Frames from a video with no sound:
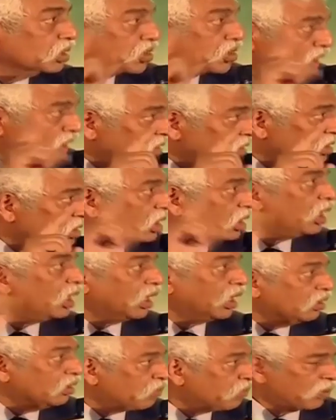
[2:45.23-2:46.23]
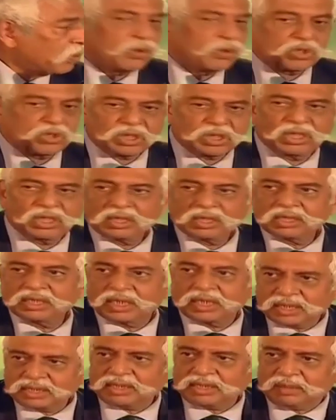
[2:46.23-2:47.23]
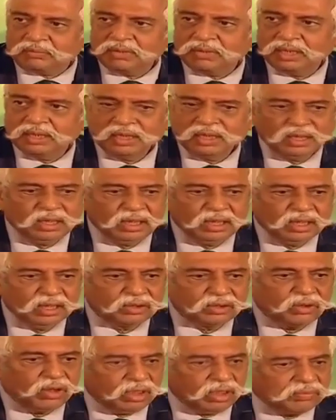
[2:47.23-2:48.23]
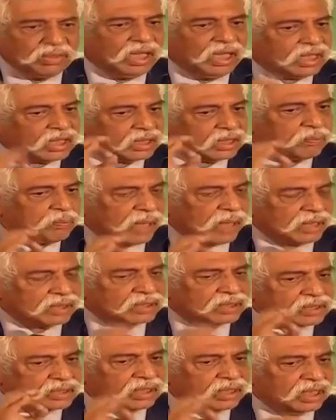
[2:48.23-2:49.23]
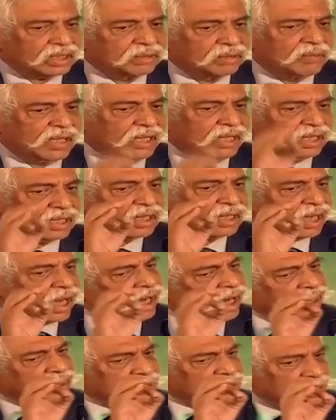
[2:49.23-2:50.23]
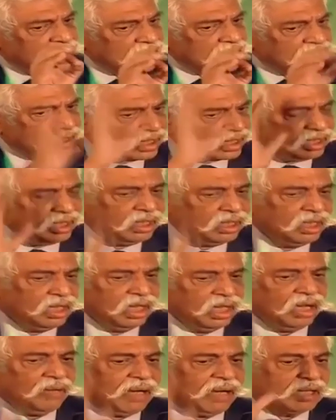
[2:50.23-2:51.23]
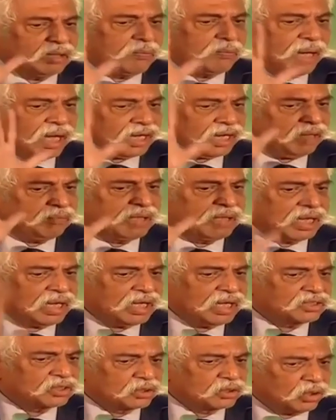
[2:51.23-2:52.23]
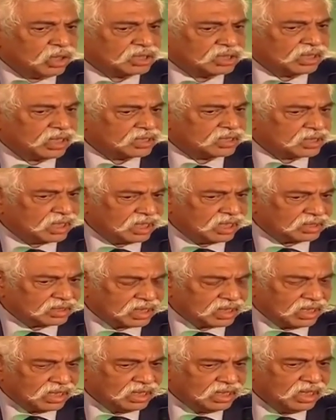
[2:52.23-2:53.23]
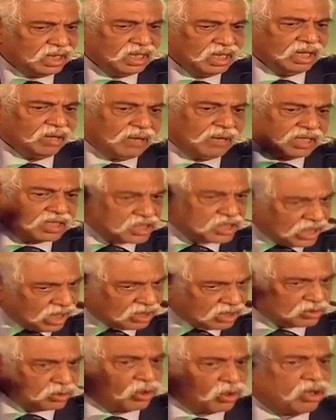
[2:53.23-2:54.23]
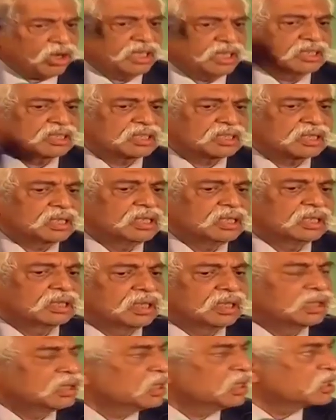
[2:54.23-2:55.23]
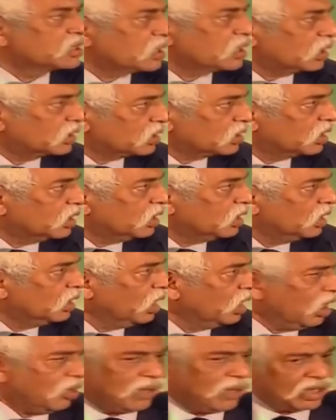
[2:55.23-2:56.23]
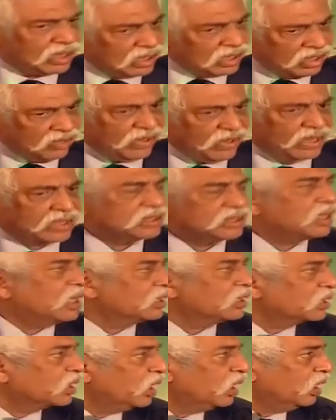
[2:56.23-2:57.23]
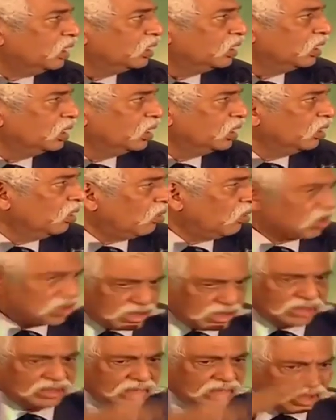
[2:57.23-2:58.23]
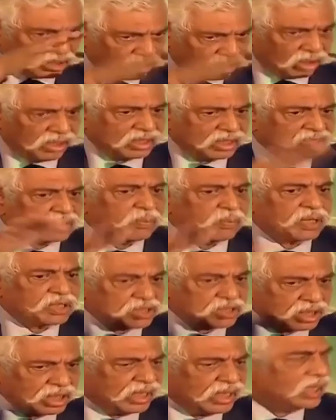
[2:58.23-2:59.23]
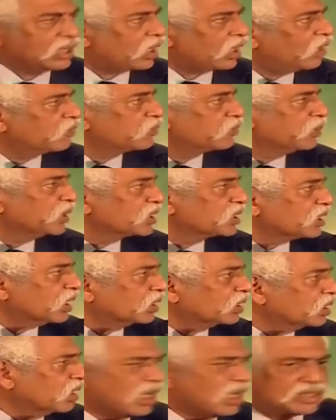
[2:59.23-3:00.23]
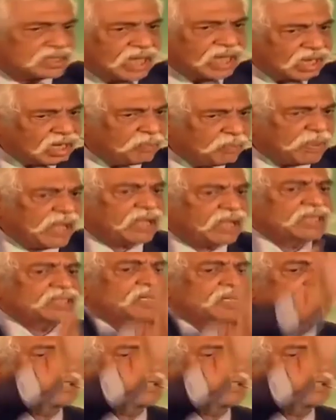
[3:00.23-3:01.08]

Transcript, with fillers: जस्ट एंड प्रोपोर्शनल ठीक है साहब तो हमने पाकिस्तान में कहाँ स्ट्राइक की हमारे 12 मिराज 2000 जहाज गए हमारे चार सुखाई थर्टी साथ थे हमारे एवैक साथ था और शायद इलेक्ट्रॉनिक सप्रेशन एयरक्राफ्ट भी साथ थे ये सारा पैकेज